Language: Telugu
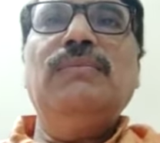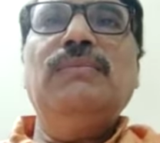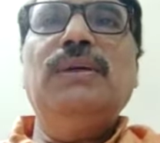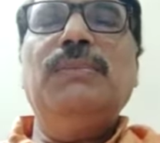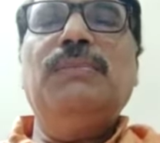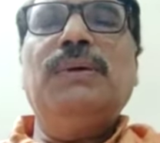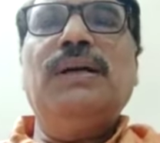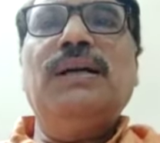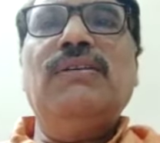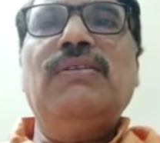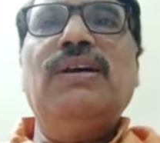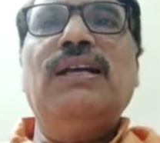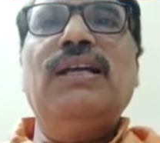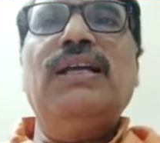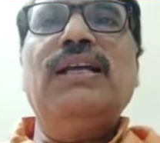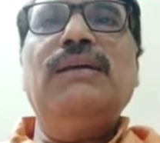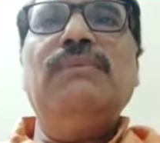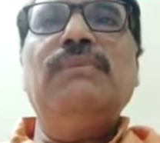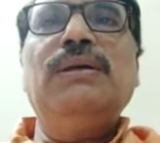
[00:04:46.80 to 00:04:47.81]
మీ
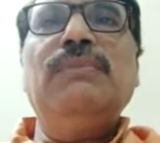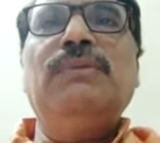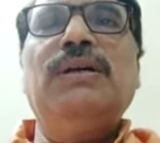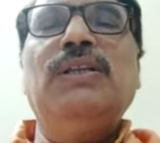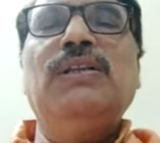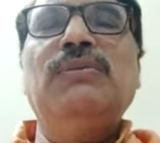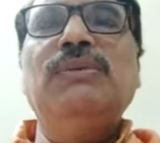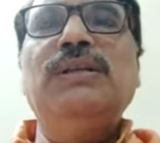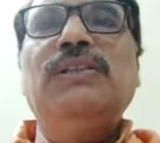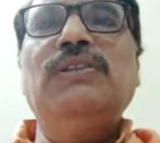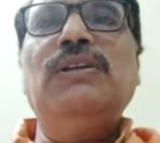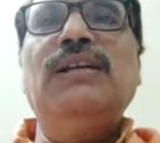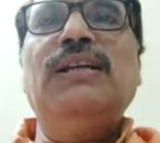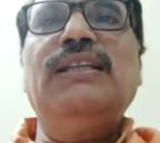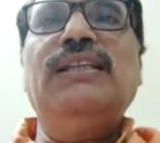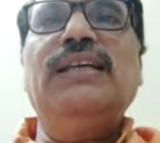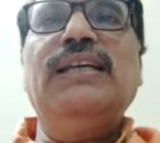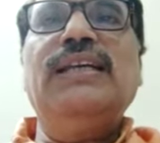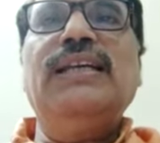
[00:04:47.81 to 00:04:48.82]
పక్కవారికి మీ
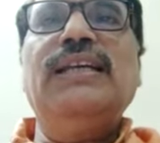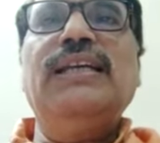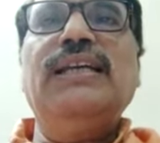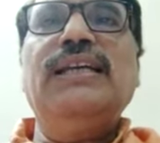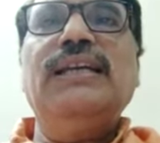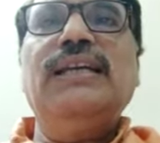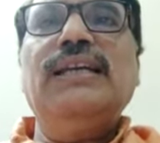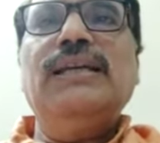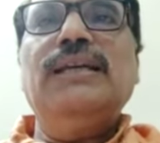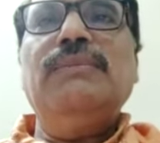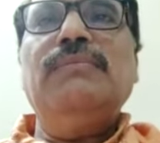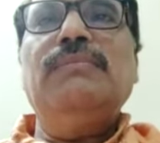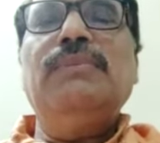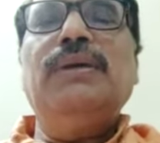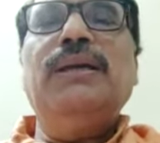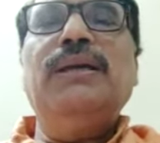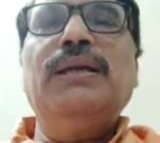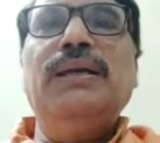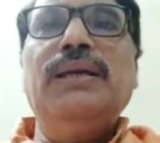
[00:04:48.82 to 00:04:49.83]
బంధుమిత్రులందరికీ
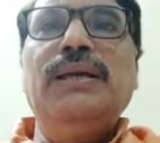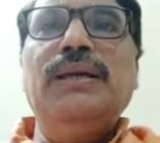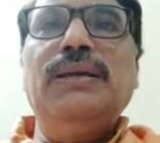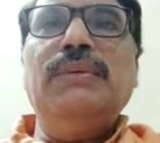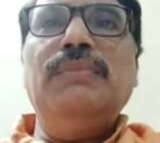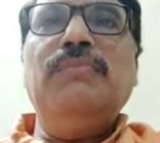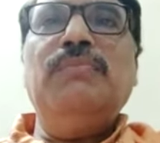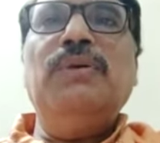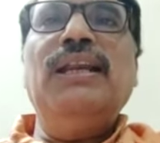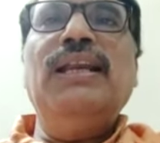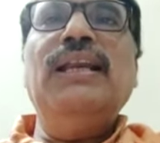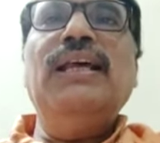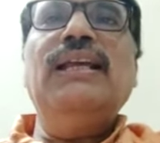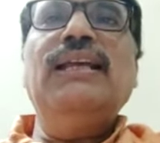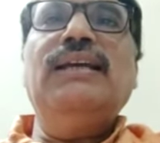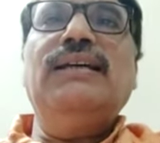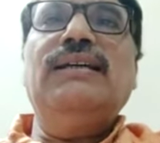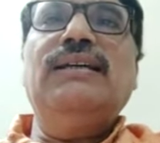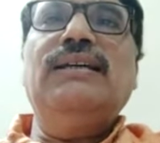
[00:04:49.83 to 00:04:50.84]
మీ
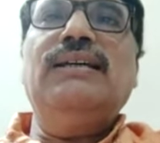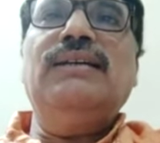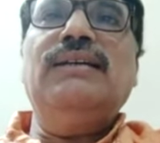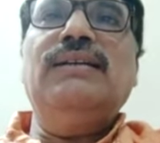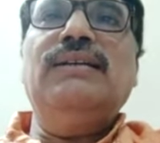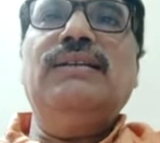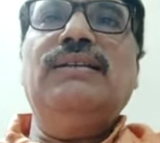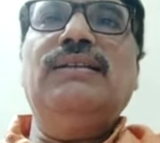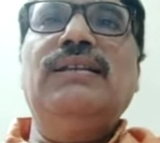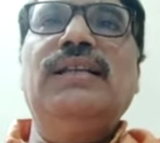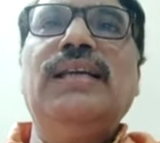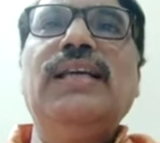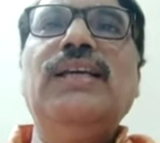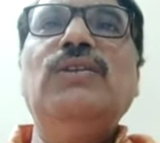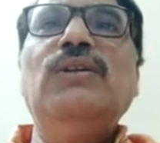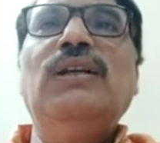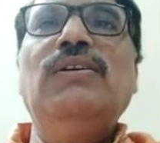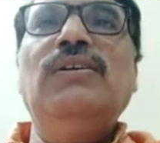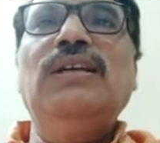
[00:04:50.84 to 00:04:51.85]
పిల్లల
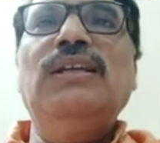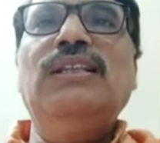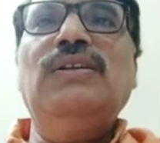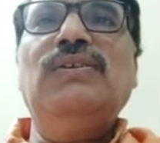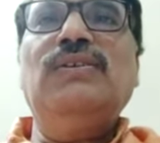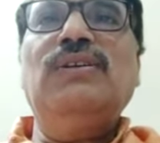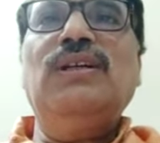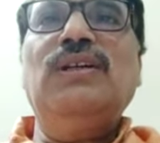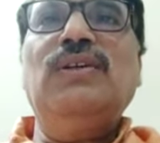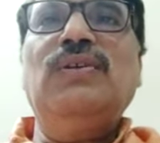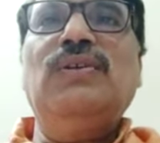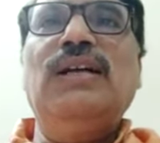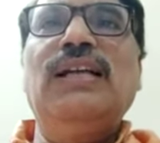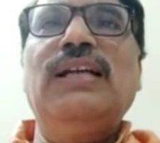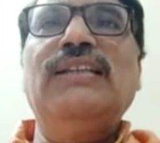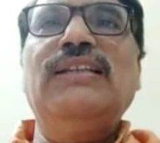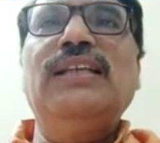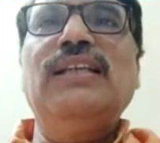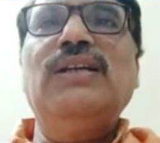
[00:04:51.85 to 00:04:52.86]
స్నేహితులు ఎవరైతే ఉంటారో
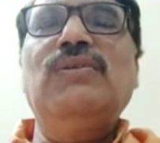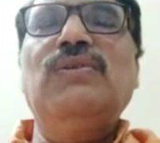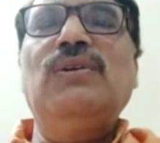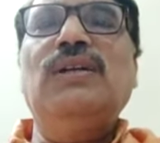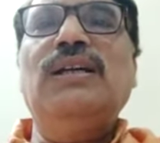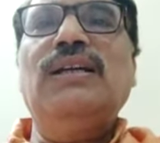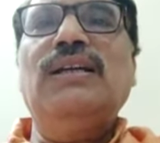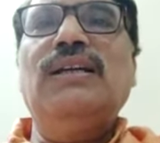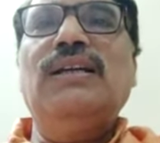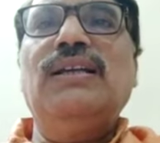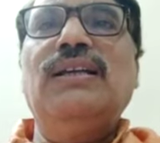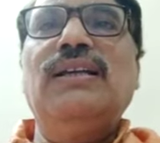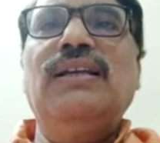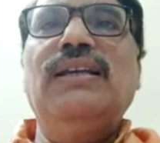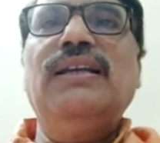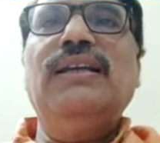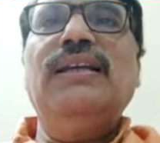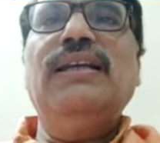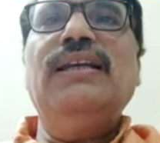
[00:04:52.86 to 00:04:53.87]
వాళ్ళందరికీ కూడా
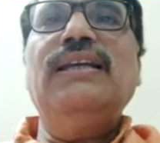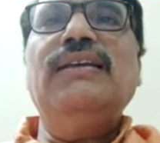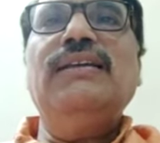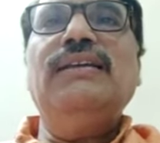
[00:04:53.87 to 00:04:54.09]
ఈ